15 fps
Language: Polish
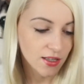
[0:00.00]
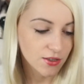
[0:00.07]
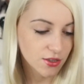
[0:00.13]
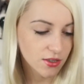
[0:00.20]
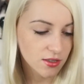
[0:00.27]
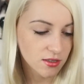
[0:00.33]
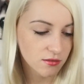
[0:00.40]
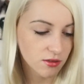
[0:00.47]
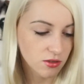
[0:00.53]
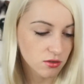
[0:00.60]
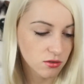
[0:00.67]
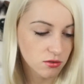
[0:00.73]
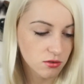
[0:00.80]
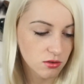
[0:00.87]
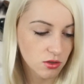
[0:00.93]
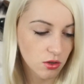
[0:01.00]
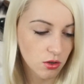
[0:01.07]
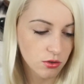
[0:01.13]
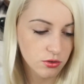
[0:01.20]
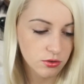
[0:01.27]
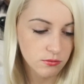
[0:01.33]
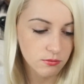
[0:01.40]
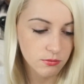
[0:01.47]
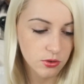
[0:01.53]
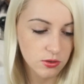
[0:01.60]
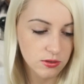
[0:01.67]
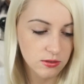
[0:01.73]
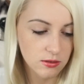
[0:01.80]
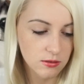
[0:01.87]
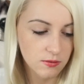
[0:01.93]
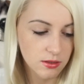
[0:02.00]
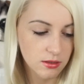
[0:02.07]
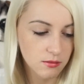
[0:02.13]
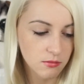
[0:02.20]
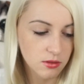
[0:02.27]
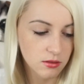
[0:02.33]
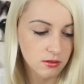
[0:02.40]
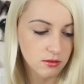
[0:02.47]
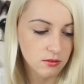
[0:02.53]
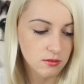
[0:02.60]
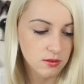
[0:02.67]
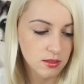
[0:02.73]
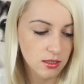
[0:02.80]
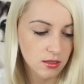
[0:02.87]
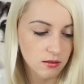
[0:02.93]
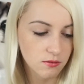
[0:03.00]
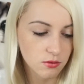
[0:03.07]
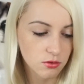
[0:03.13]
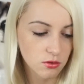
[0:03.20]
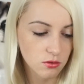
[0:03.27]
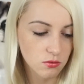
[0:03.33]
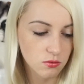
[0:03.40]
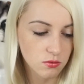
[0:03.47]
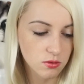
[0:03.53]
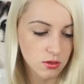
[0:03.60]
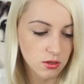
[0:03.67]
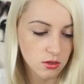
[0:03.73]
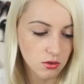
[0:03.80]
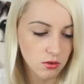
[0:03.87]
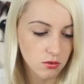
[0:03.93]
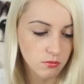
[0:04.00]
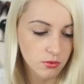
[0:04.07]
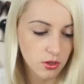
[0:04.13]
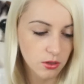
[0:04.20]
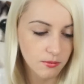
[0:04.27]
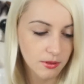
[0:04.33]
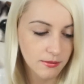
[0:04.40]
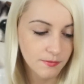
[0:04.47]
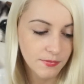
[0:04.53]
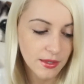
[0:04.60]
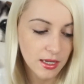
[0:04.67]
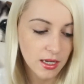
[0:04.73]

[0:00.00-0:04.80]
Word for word: Dzięki zawartości 8% witaminy C i wyciągu z ginkgo biloba